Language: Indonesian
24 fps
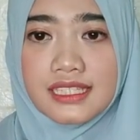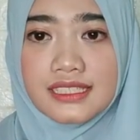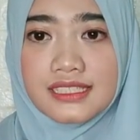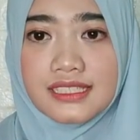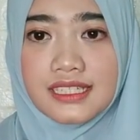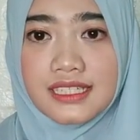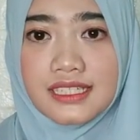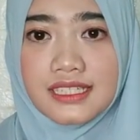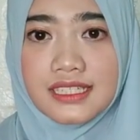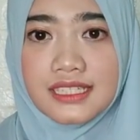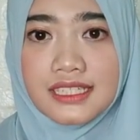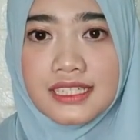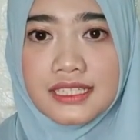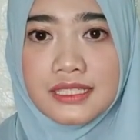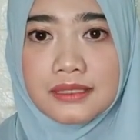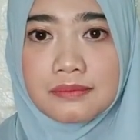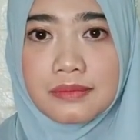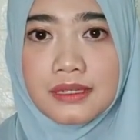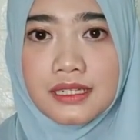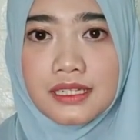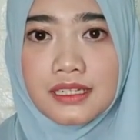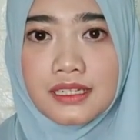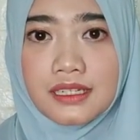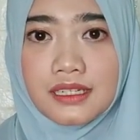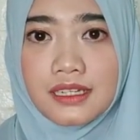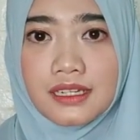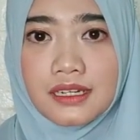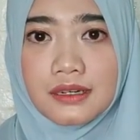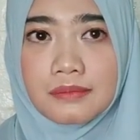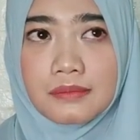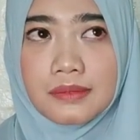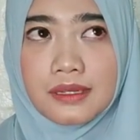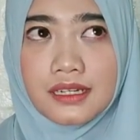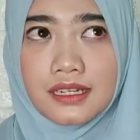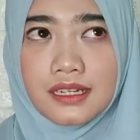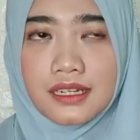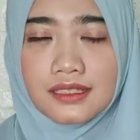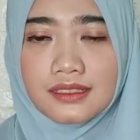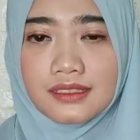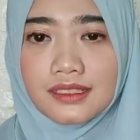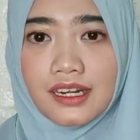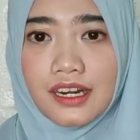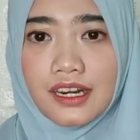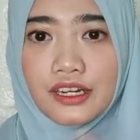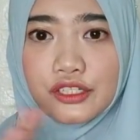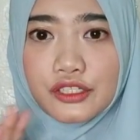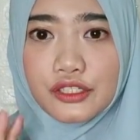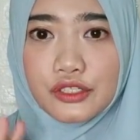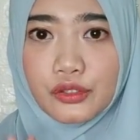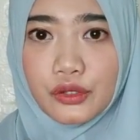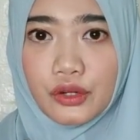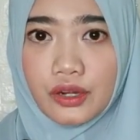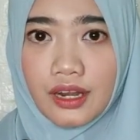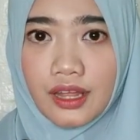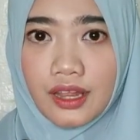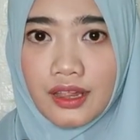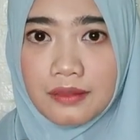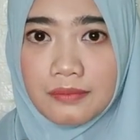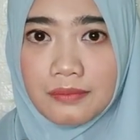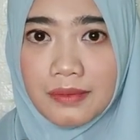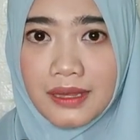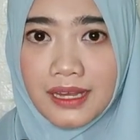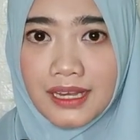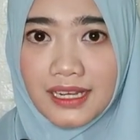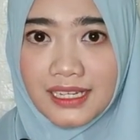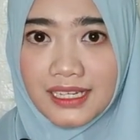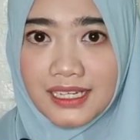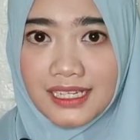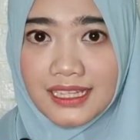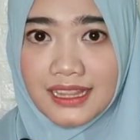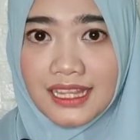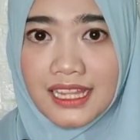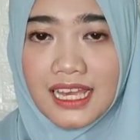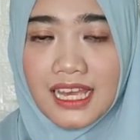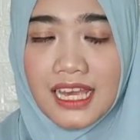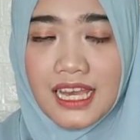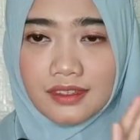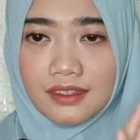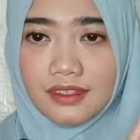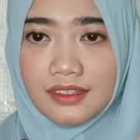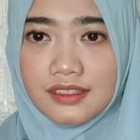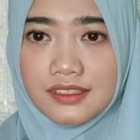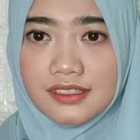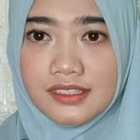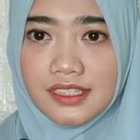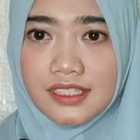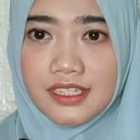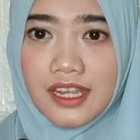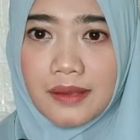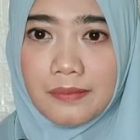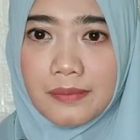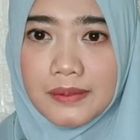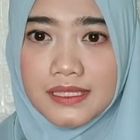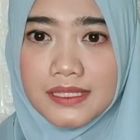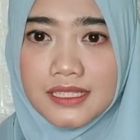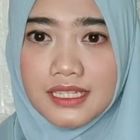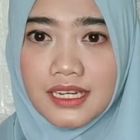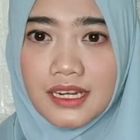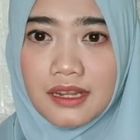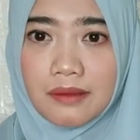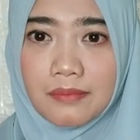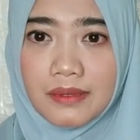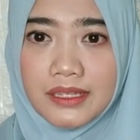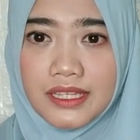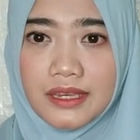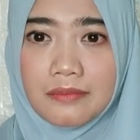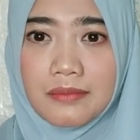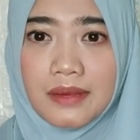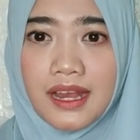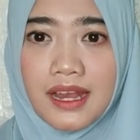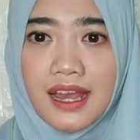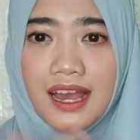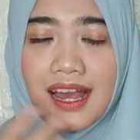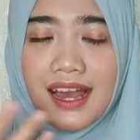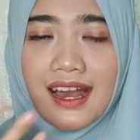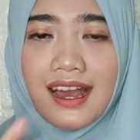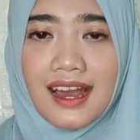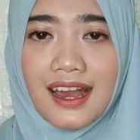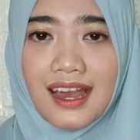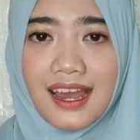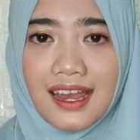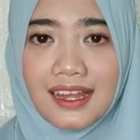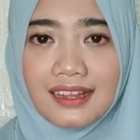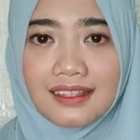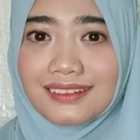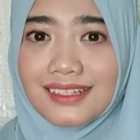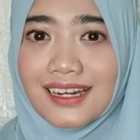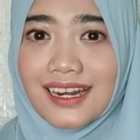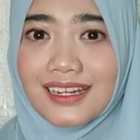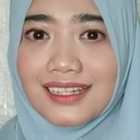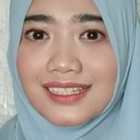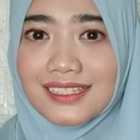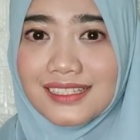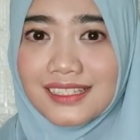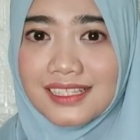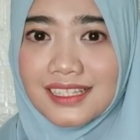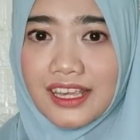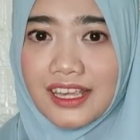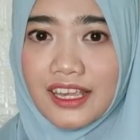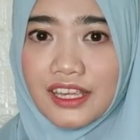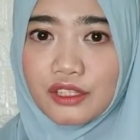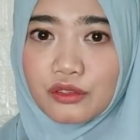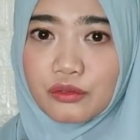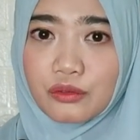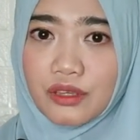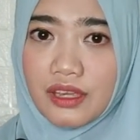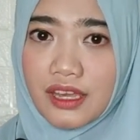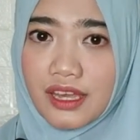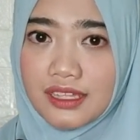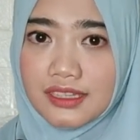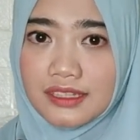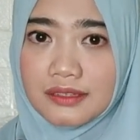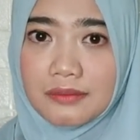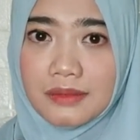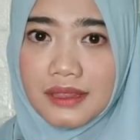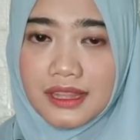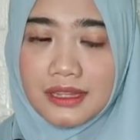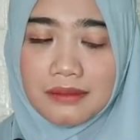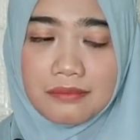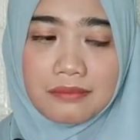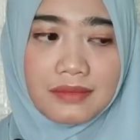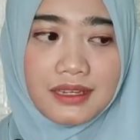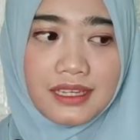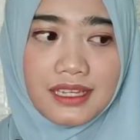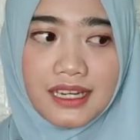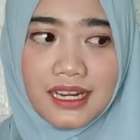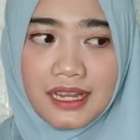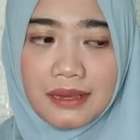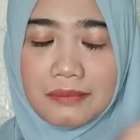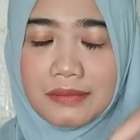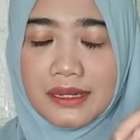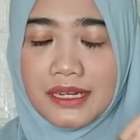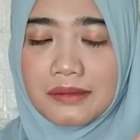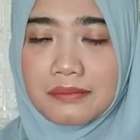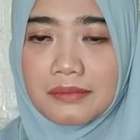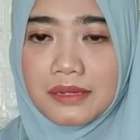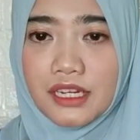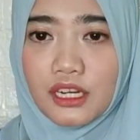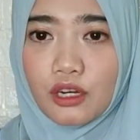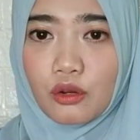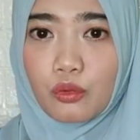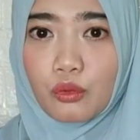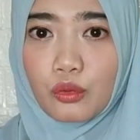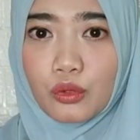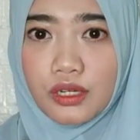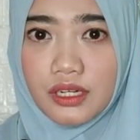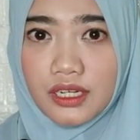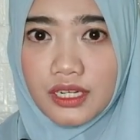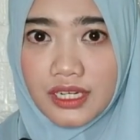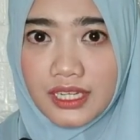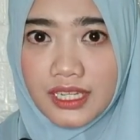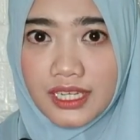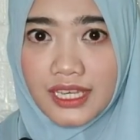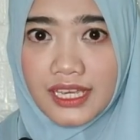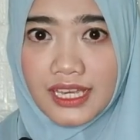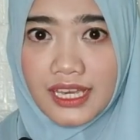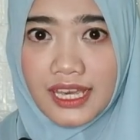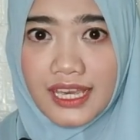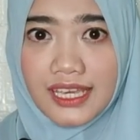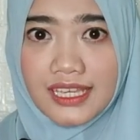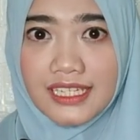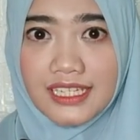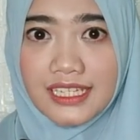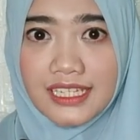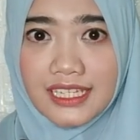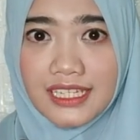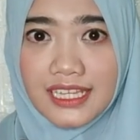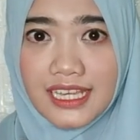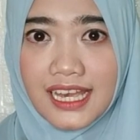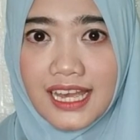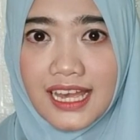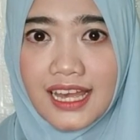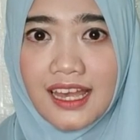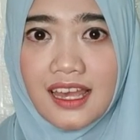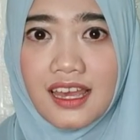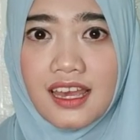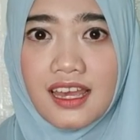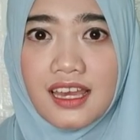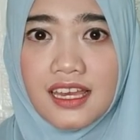Jadi bener-bener tradisional banget. Jadi apa sih namanya mengangkat tradisi kayak gitu ya, teman-teman. Nah, bener-bener unik kayak gini ya.